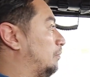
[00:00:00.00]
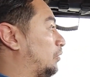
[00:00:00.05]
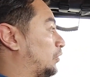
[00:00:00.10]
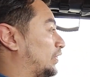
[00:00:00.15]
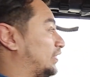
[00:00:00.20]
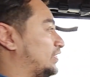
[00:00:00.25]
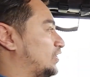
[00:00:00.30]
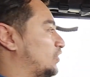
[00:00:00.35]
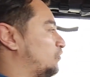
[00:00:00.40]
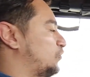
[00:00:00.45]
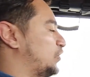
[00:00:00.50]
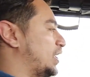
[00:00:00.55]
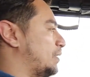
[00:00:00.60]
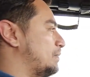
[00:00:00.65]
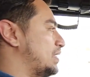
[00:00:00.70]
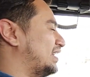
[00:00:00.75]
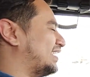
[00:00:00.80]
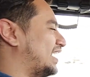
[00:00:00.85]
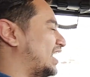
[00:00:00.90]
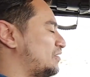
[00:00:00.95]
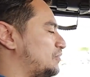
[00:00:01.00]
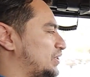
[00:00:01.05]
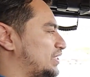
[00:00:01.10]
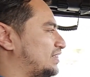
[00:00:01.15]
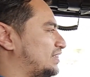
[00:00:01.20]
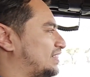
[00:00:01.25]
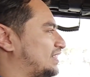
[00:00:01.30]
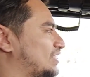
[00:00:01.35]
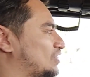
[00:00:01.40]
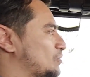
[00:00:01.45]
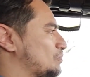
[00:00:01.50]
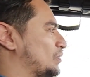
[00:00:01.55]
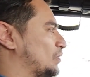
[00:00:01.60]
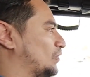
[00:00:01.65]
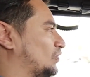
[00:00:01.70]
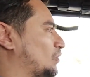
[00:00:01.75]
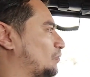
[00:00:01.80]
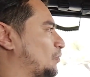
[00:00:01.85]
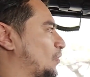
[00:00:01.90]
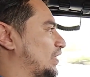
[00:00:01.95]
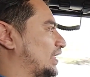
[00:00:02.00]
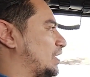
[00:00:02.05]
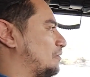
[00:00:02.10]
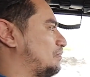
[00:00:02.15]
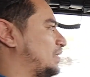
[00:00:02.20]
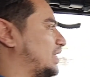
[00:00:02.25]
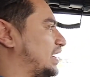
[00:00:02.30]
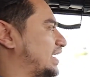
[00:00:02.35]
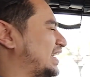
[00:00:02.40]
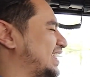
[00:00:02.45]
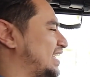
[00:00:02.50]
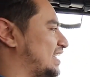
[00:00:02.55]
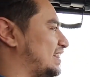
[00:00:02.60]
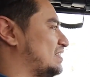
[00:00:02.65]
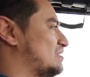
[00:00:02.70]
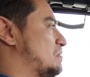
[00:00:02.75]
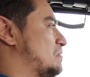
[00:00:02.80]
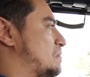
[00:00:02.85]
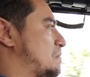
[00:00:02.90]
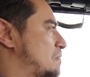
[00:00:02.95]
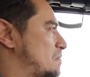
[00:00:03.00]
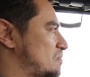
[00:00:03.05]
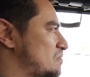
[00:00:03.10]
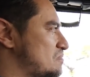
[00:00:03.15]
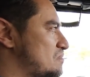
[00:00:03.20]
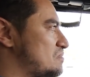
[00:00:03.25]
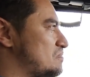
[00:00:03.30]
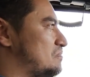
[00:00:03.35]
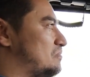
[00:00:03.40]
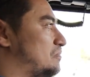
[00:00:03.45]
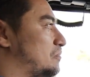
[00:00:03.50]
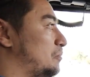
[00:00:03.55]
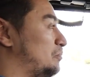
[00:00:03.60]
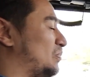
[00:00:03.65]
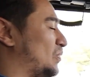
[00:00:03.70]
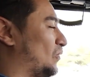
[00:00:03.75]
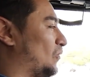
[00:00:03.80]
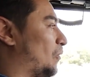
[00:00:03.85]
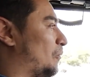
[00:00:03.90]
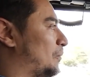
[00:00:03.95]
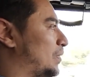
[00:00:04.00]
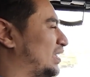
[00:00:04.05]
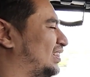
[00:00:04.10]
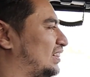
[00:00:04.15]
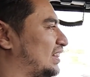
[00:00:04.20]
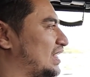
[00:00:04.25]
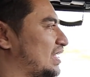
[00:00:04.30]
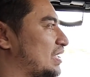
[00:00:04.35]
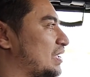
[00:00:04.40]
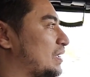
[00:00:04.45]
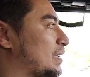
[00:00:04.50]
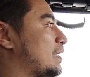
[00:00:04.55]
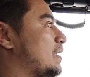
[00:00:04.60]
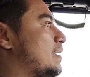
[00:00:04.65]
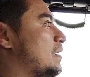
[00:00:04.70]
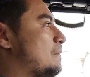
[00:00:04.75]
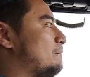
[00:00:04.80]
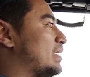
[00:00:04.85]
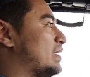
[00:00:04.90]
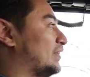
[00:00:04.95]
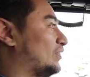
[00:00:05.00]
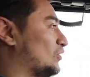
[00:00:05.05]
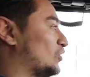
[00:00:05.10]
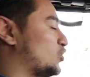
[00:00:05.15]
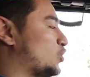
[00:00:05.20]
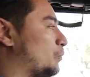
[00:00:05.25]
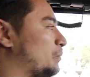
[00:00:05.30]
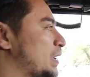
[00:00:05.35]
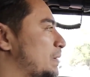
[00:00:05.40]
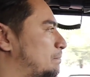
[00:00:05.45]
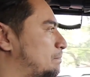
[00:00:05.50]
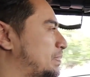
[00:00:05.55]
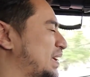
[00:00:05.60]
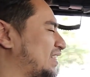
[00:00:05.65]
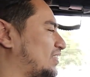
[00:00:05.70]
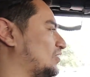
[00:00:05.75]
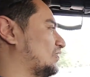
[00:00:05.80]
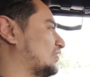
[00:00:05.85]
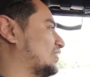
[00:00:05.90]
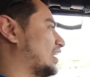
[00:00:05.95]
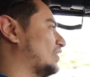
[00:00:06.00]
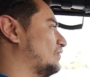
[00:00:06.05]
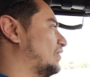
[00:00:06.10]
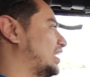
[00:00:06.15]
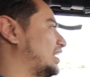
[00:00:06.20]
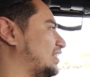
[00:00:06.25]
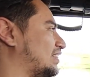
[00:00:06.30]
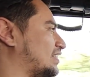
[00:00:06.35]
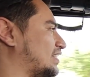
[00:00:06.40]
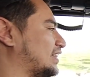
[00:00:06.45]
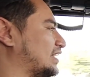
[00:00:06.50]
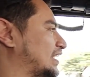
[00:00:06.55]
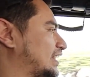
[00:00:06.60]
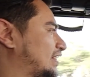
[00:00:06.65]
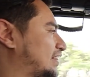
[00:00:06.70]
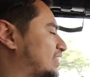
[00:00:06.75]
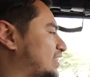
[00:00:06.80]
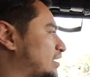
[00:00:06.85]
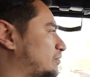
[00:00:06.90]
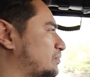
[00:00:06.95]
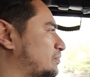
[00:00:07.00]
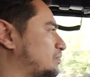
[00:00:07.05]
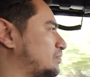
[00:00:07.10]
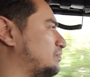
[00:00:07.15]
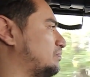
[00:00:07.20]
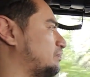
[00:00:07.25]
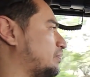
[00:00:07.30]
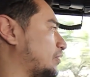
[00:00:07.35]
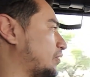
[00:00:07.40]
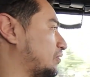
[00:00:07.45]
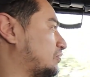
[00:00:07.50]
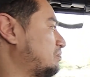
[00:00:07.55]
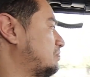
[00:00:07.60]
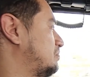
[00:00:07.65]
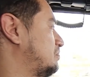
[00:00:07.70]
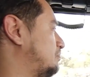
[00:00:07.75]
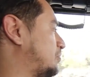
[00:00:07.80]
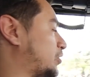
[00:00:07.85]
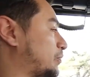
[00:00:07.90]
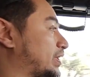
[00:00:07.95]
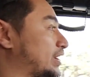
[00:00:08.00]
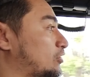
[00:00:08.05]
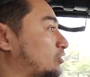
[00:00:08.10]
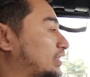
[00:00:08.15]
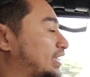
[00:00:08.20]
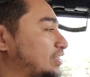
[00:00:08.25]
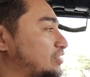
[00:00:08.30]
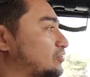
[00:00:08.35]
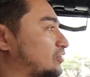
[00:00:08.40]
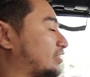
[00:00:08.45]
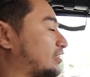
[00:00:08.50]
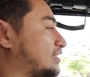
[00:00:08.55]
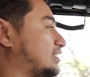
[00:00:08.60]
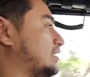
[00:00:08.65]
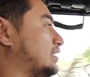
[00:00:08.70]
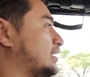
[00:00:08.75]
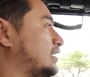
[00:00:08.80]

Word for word: Porque si no fuera mil Hybrid es un producto por el que pagarías poco más de 28 mil pesos anuales de tenencia por, varios años.